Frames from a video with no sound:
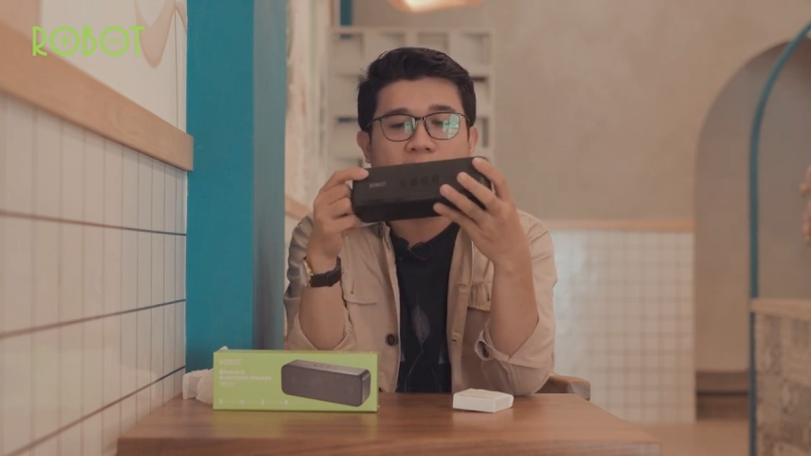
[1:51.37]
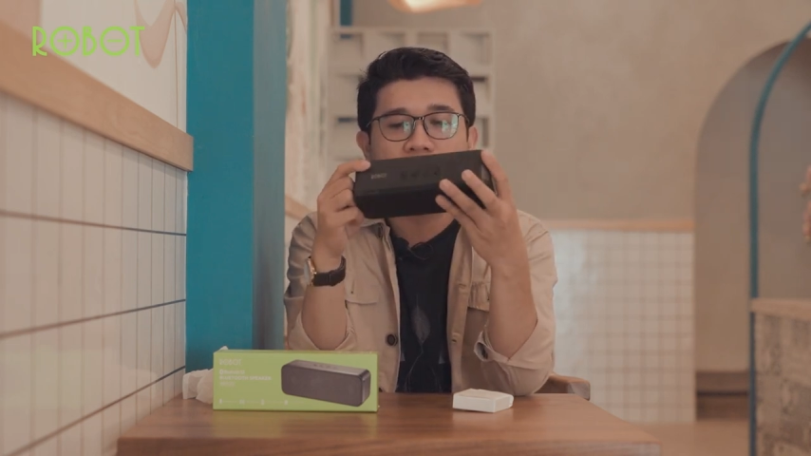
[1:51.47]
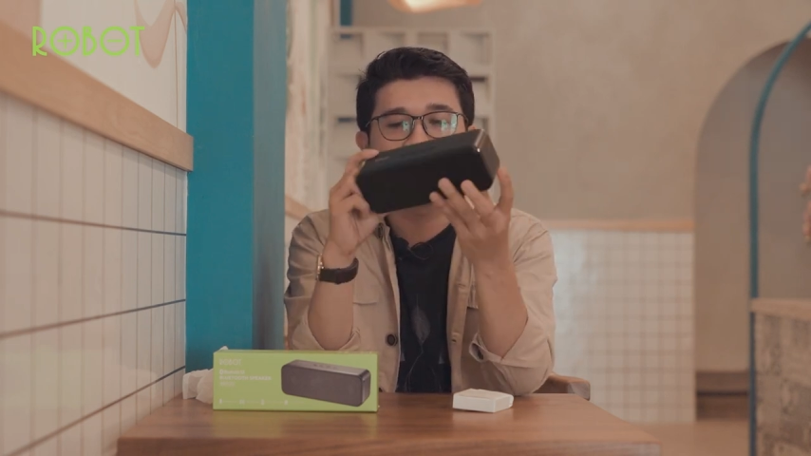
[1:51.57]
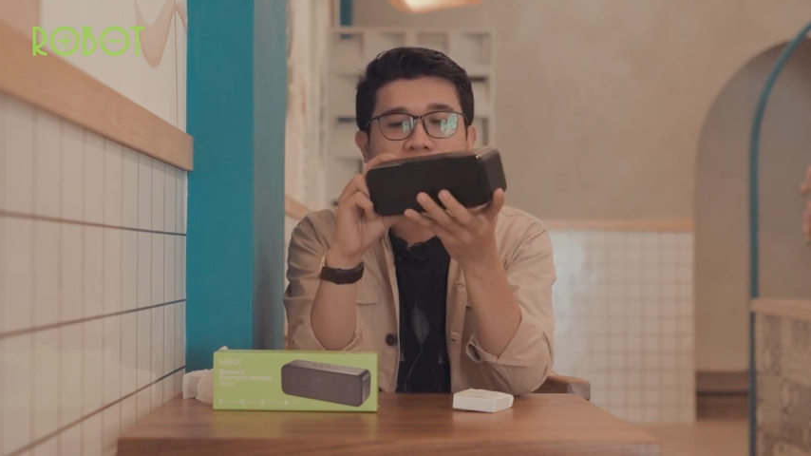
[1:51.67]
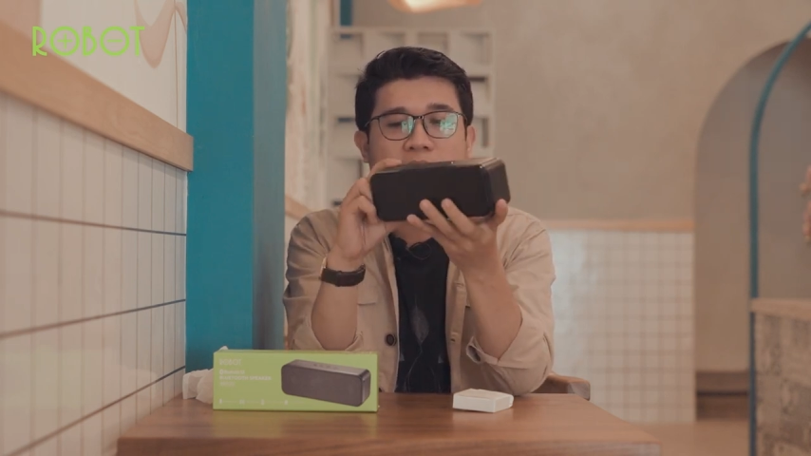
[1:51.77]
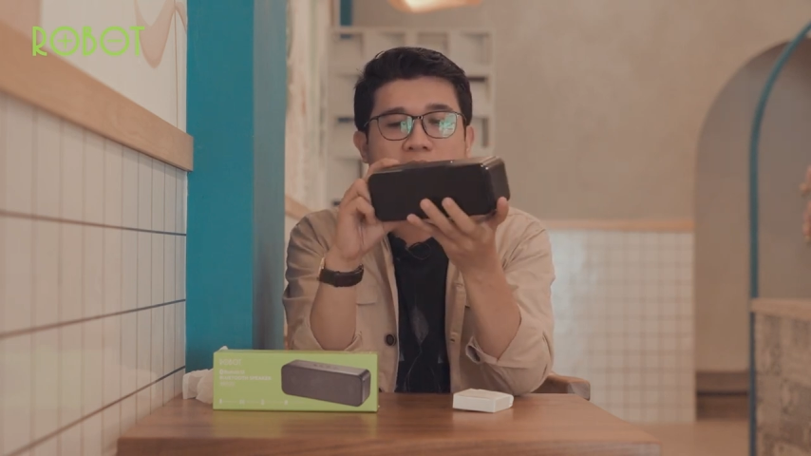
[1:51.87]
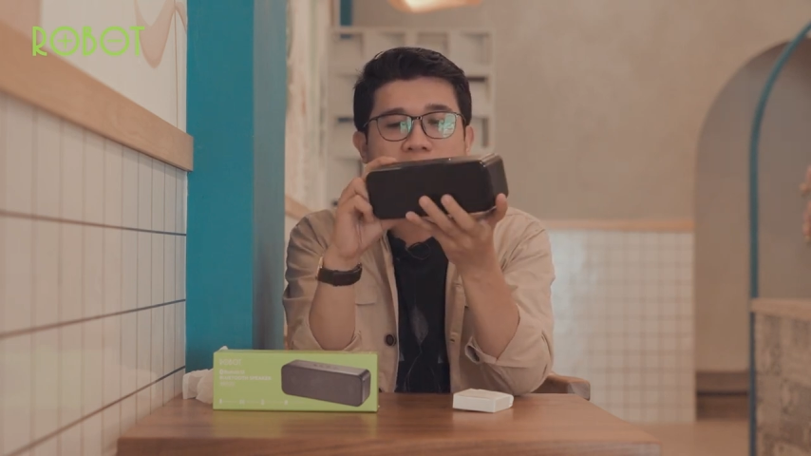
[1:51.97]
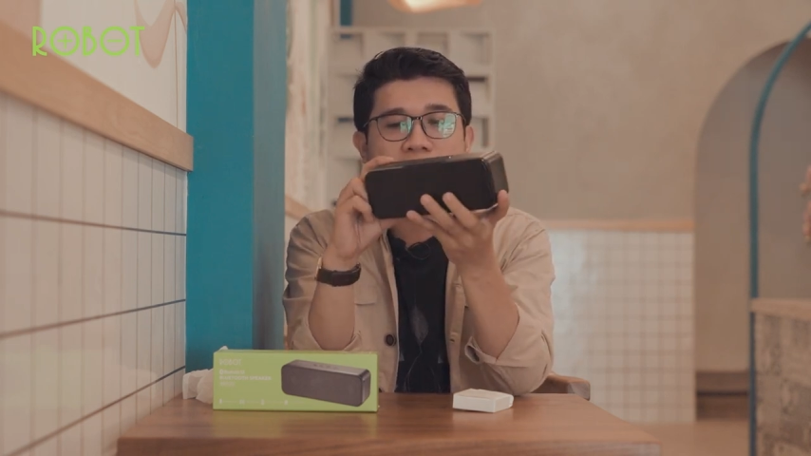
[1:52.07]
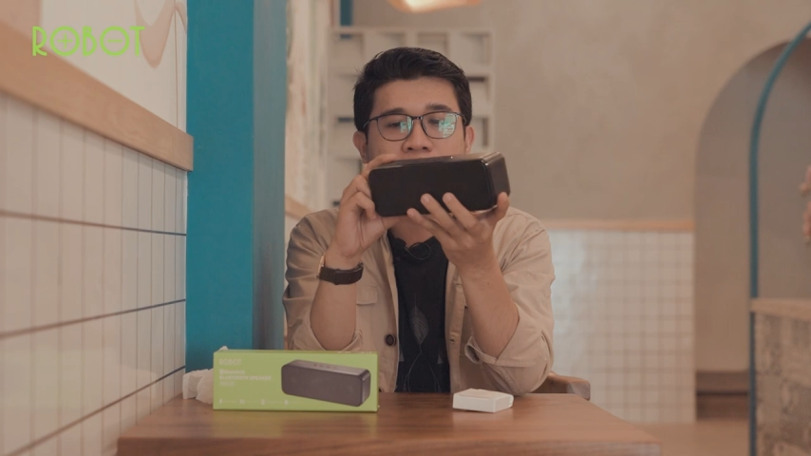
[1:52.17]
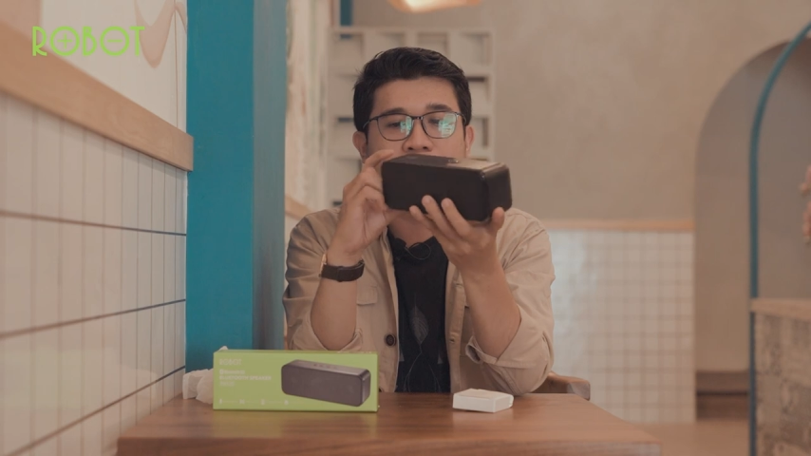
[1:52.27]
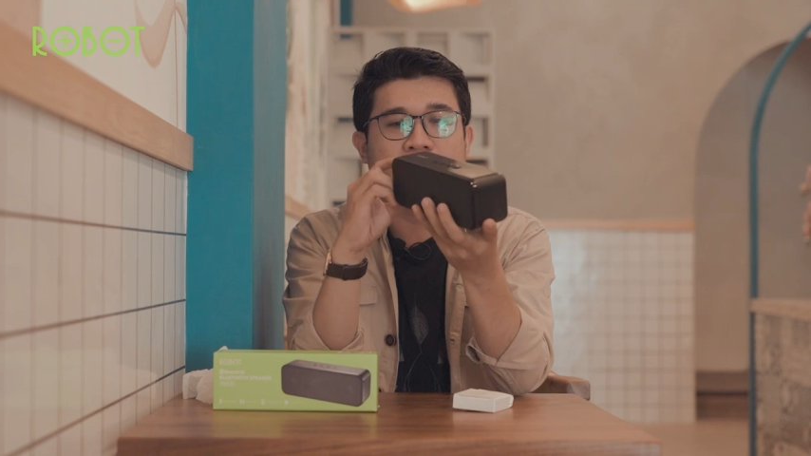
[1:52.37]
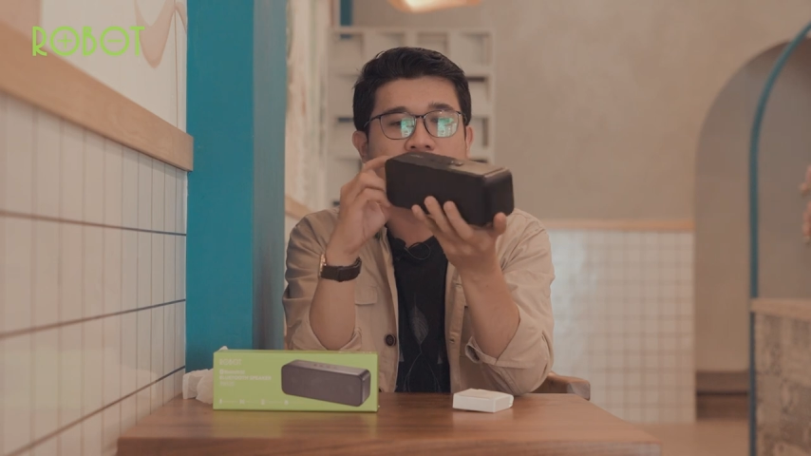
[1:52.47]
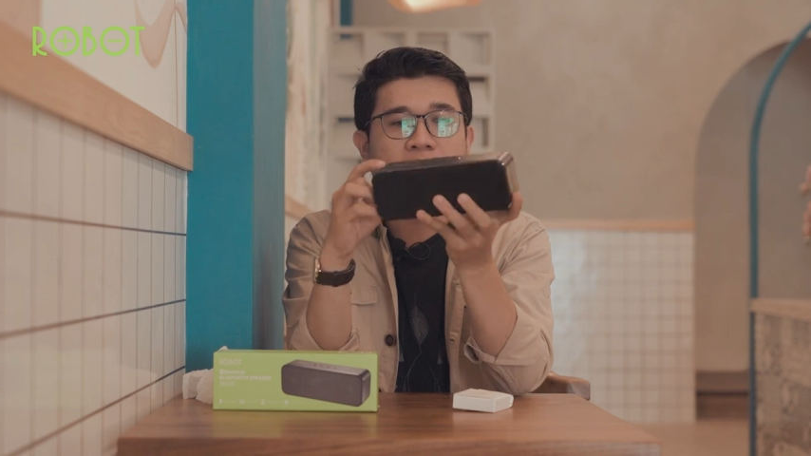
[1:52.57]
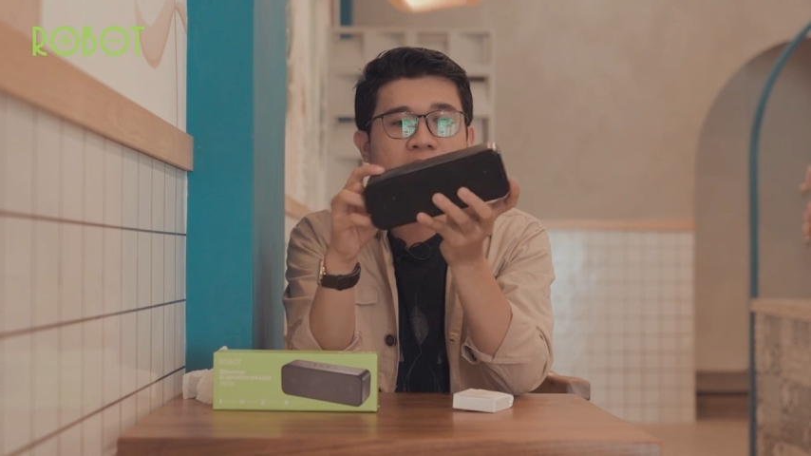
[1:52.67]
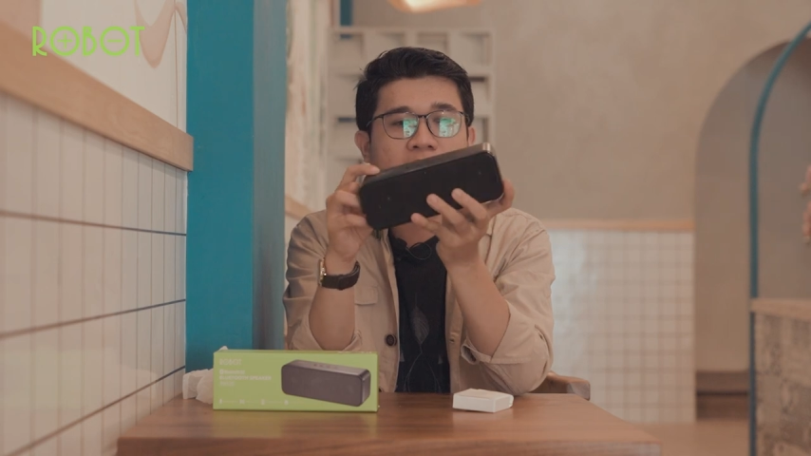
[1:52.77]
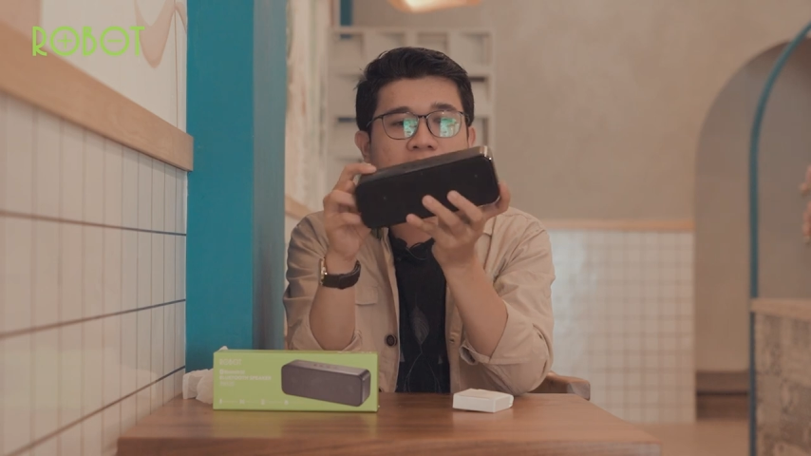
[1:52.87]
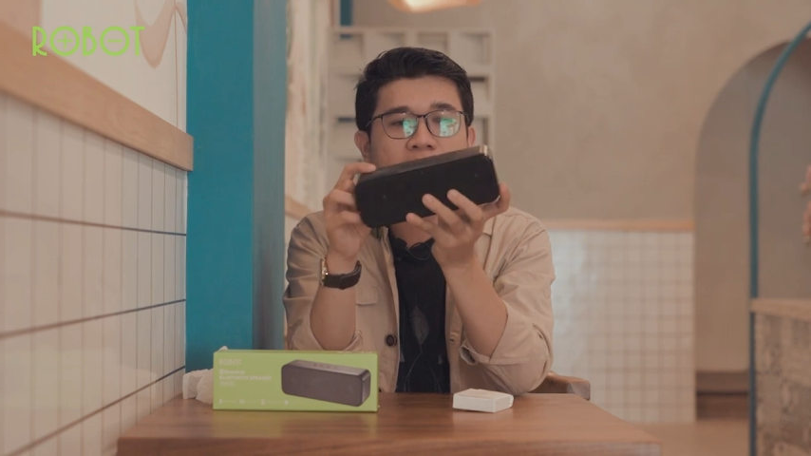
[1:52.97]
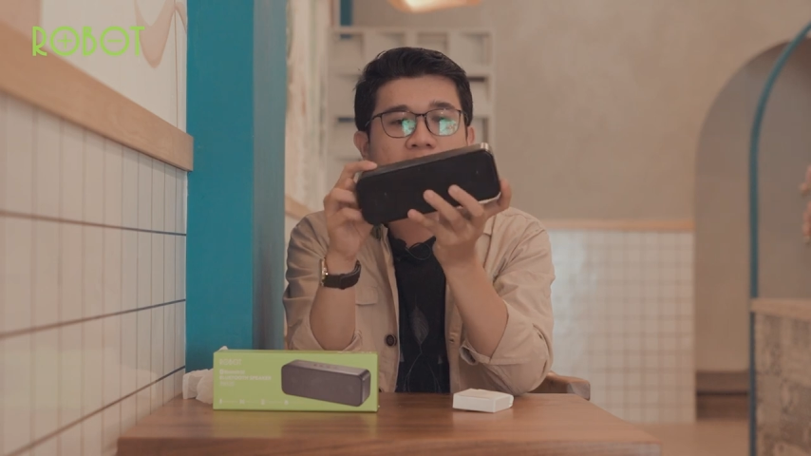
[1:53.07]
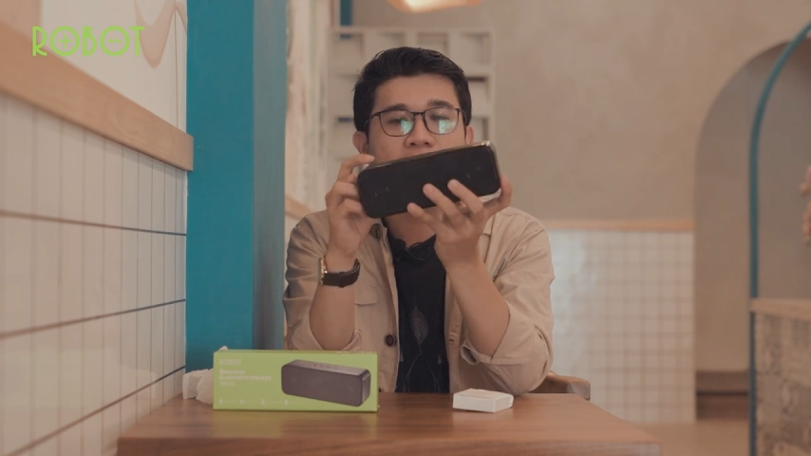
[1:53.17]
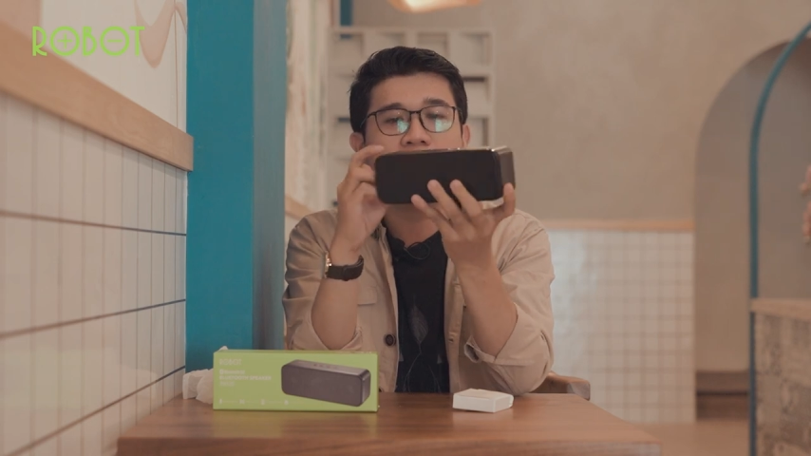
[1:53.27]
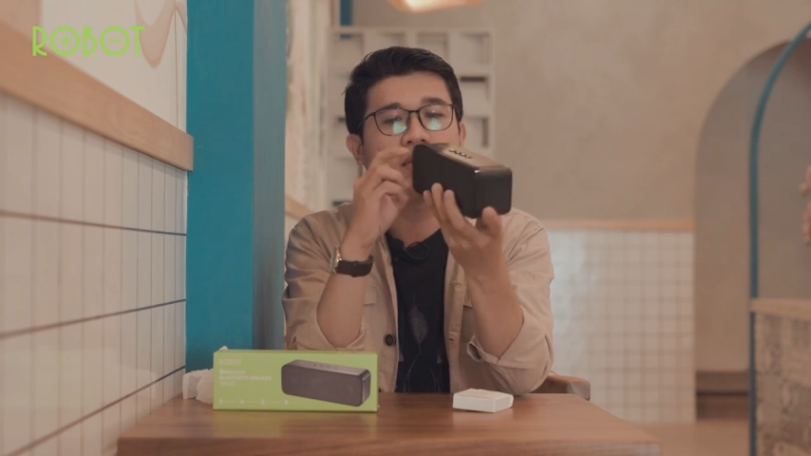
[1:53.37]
bagian samping kirinya,